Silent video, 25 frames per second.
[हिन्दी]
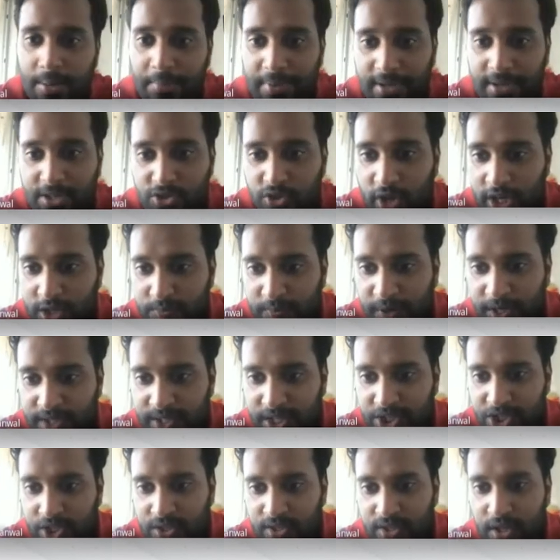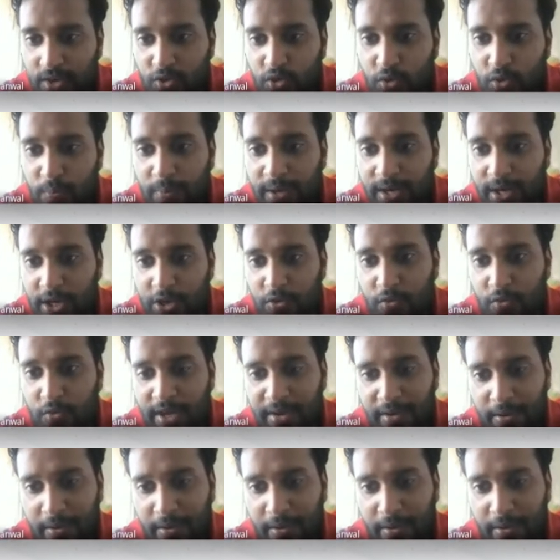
अभी जो एक्सपर्ट सेशंस का ग्रुप बनाया हुआ है